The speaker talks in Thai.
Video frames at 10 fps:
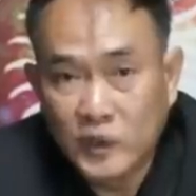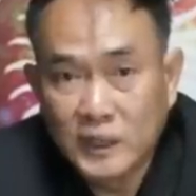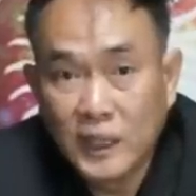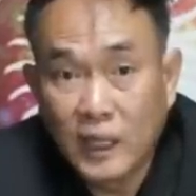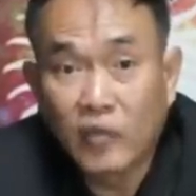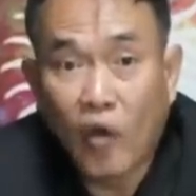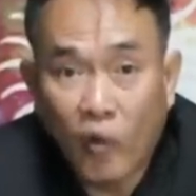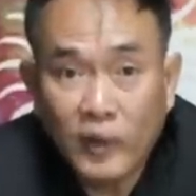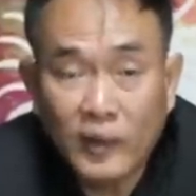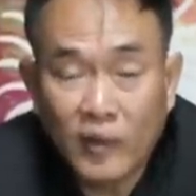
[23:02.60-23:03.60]
คือ
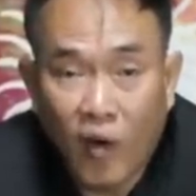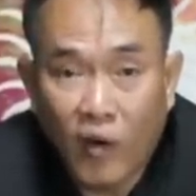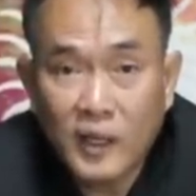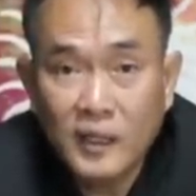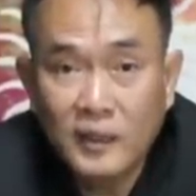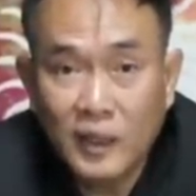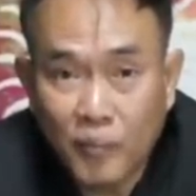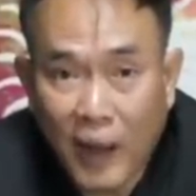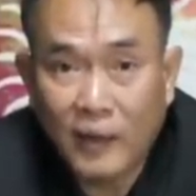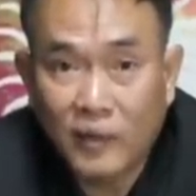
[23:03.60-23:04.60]
1212 ก็คือ
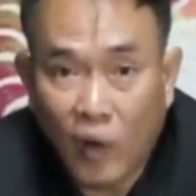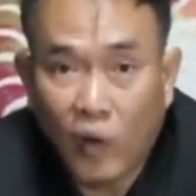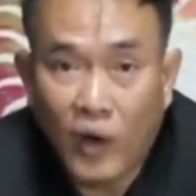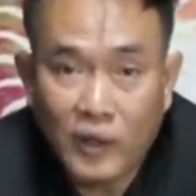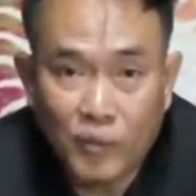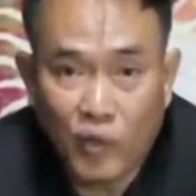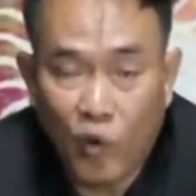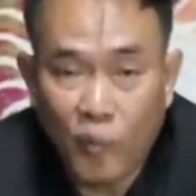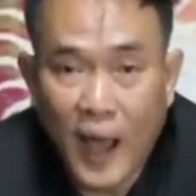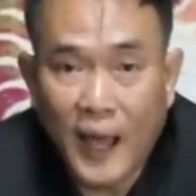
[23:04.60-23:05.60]

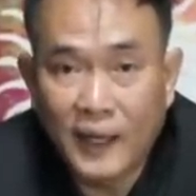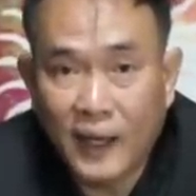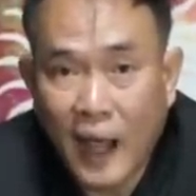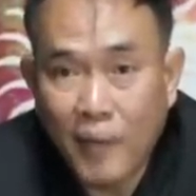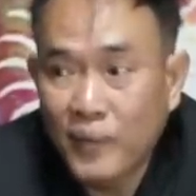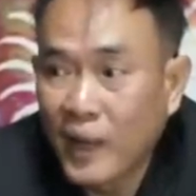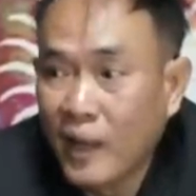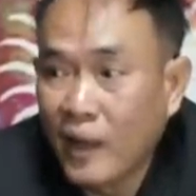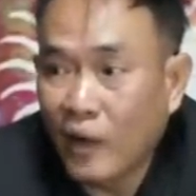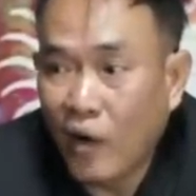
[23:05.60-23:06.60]
1,212 บาทนะครับ
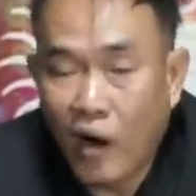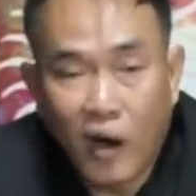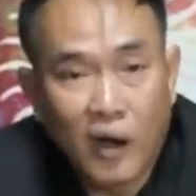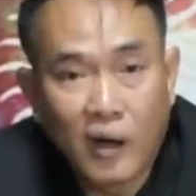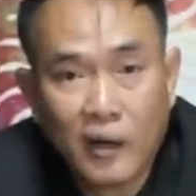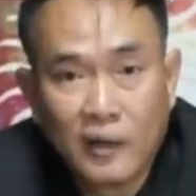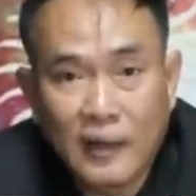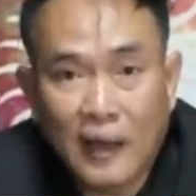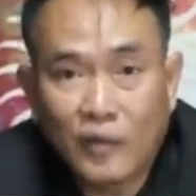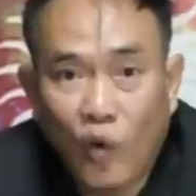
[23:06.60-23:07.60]
ก็
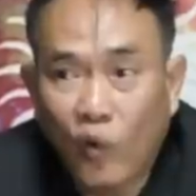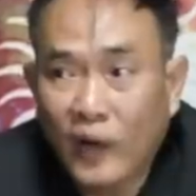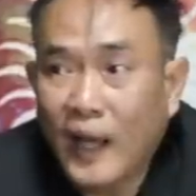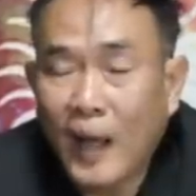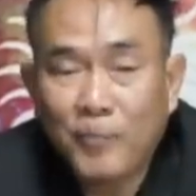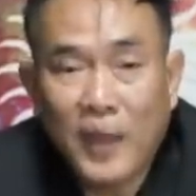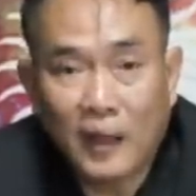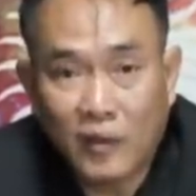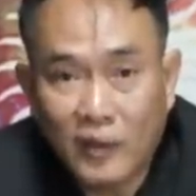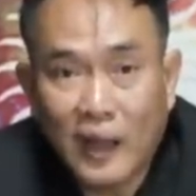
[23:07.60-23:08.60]
จัดส่งนะครับแต่
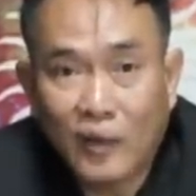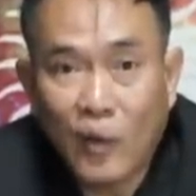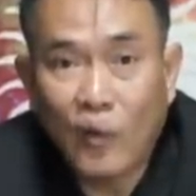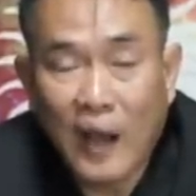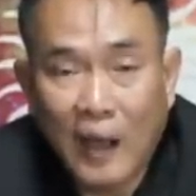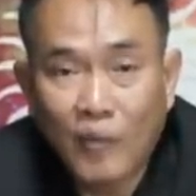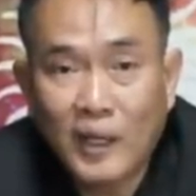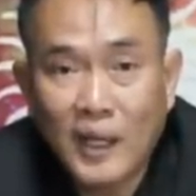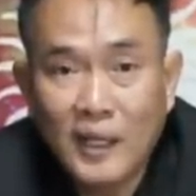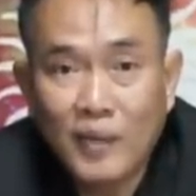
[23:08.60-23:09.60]
ต้องจัดส่งหลังวัน
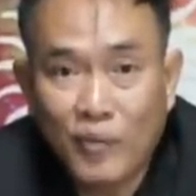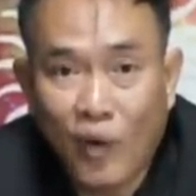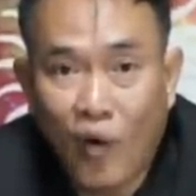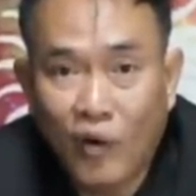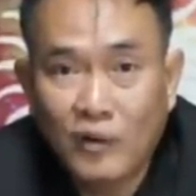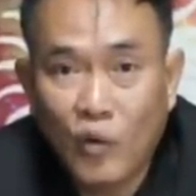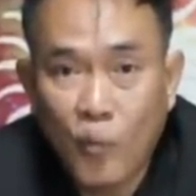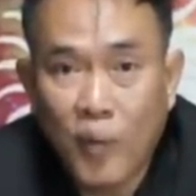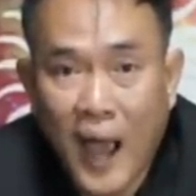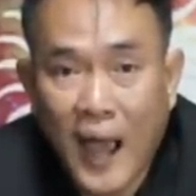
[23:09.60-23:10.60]
ที่ 22 กุ
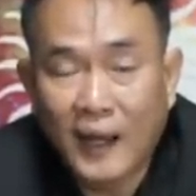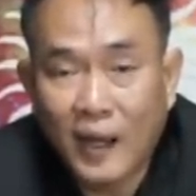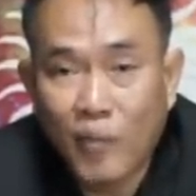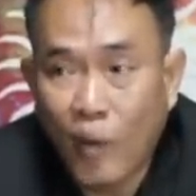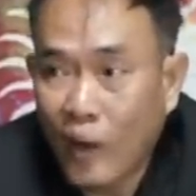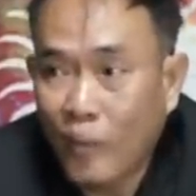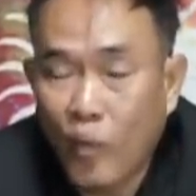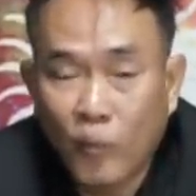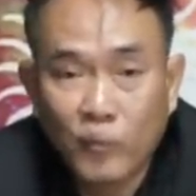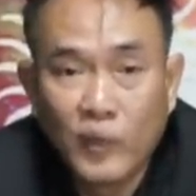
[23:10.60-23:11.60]
มภานะครับ เพราะว่าผม